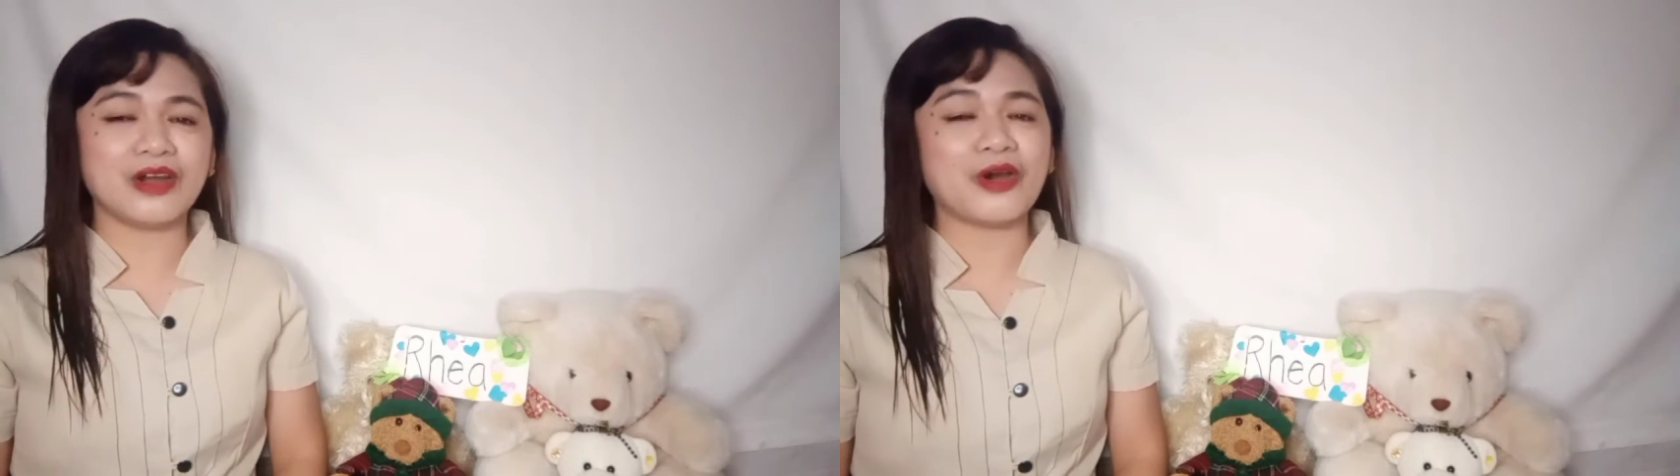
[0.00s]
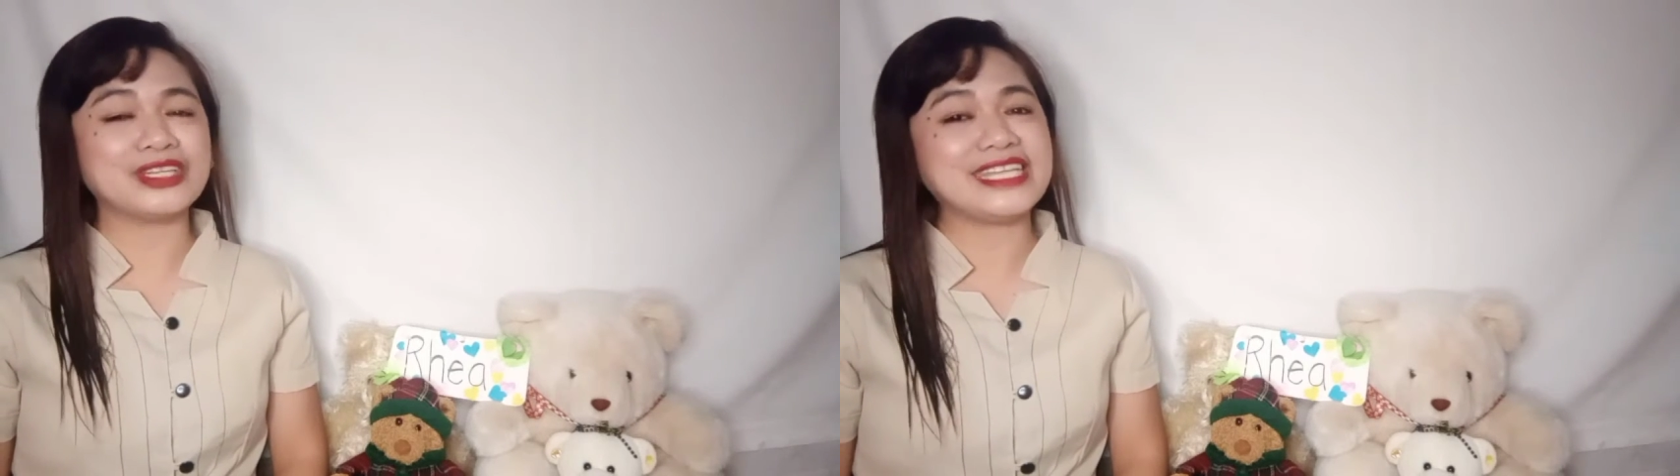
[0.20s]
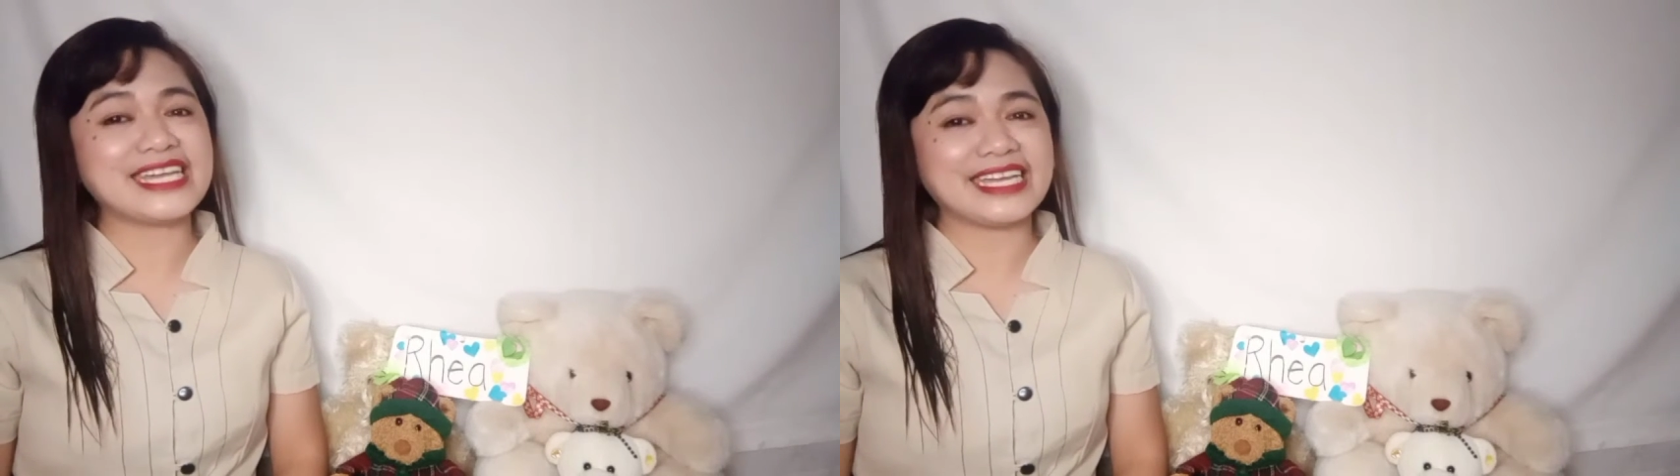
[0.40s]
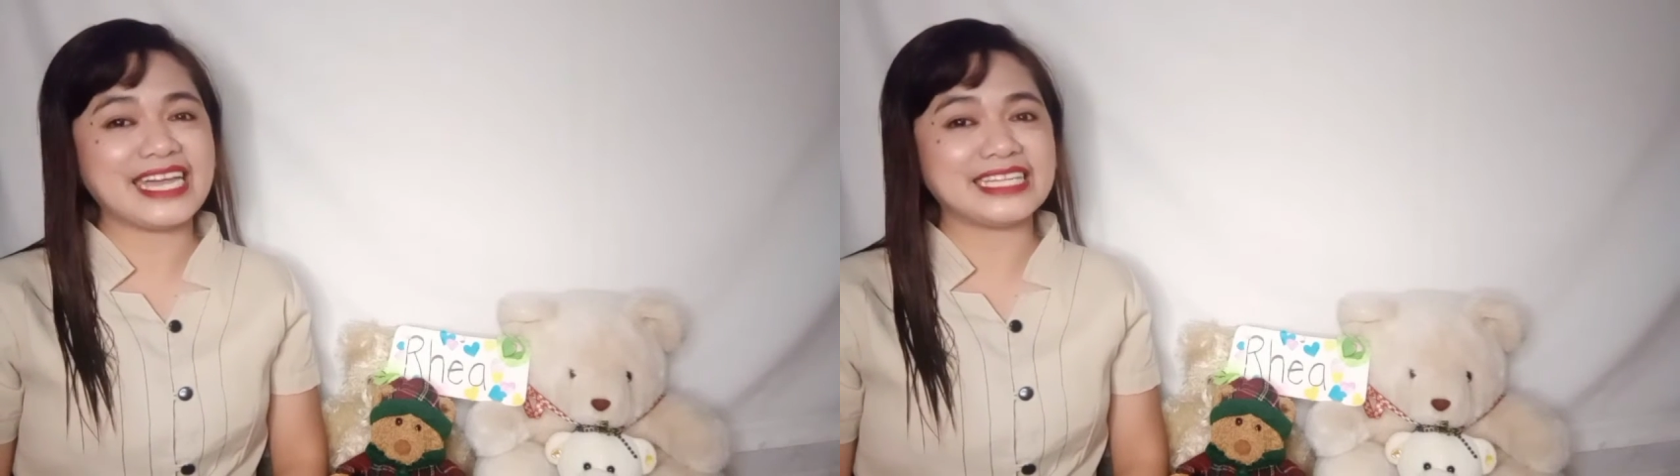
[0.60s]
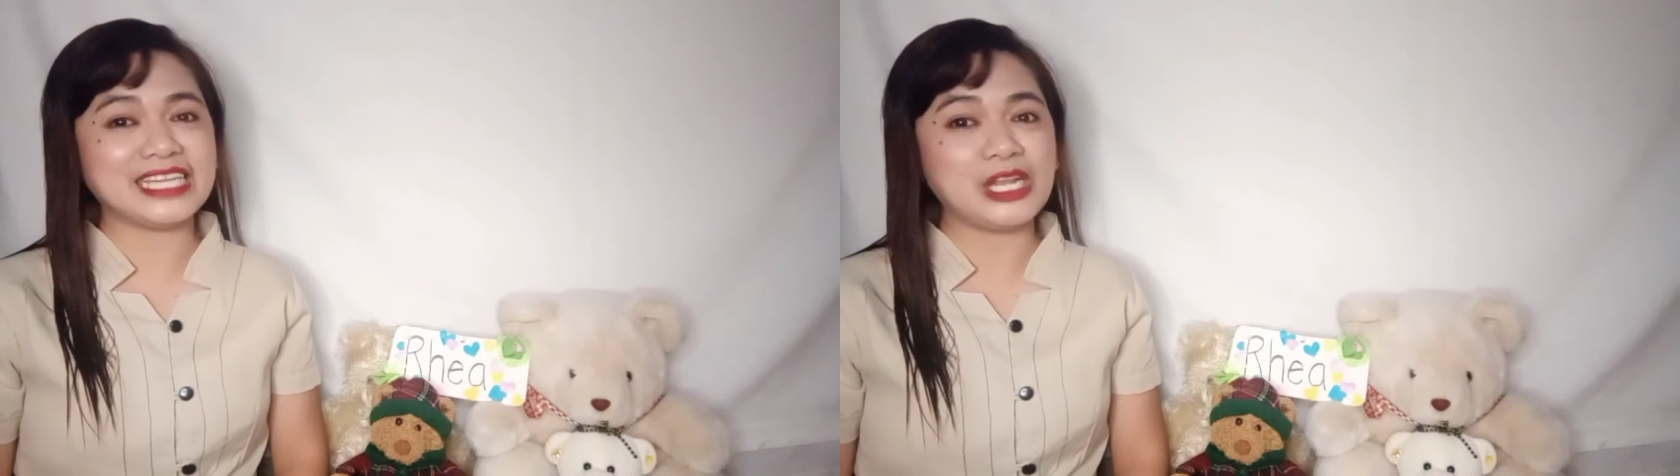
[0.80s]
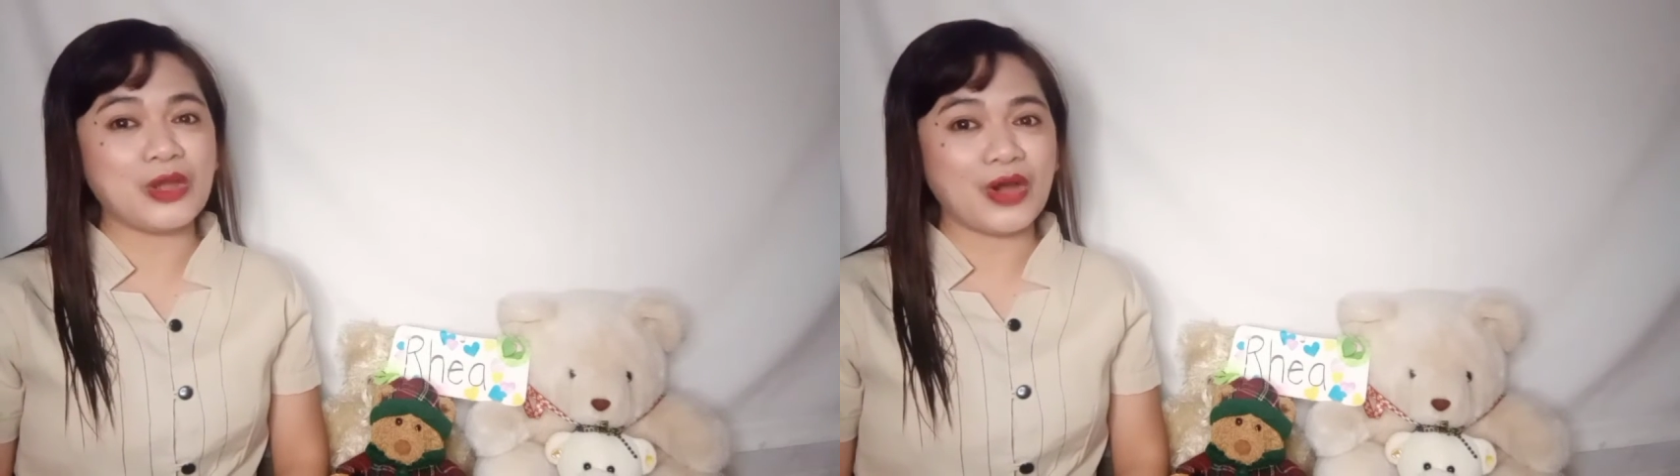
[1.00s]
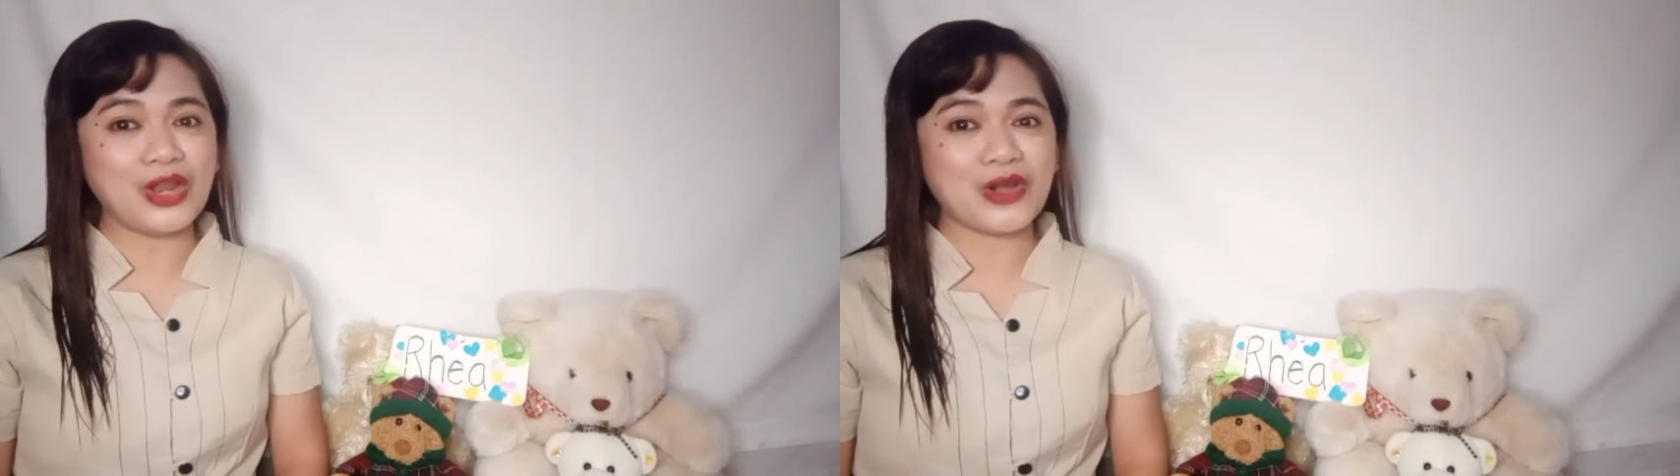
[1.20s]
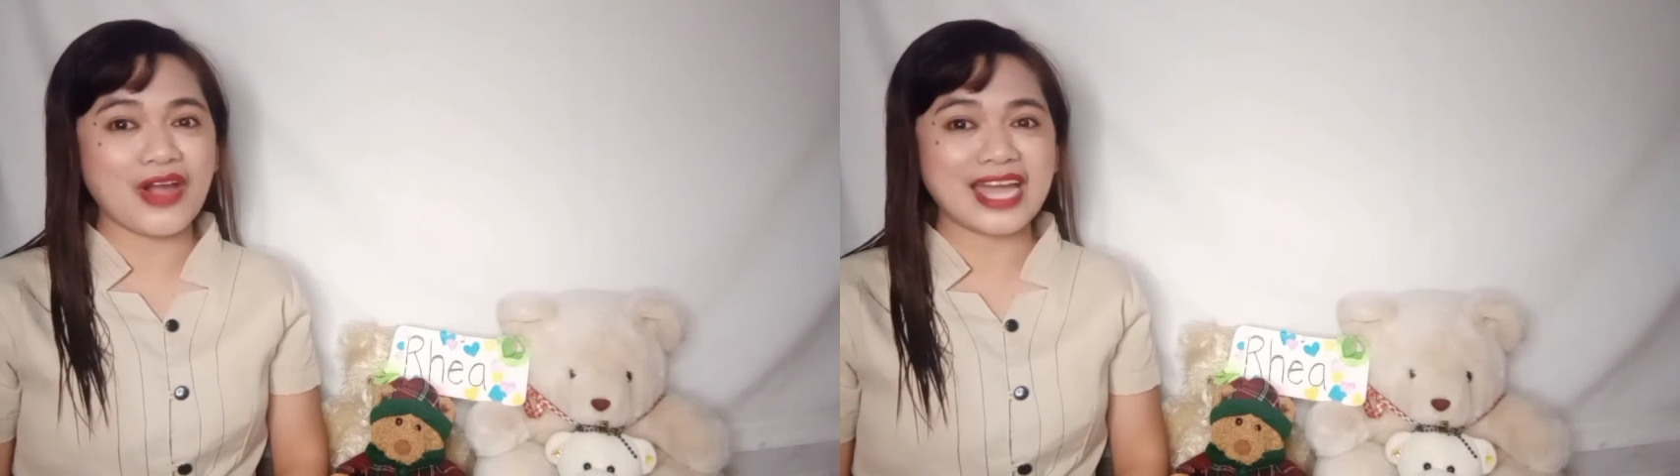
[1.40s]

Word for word: o di kaya ni lolo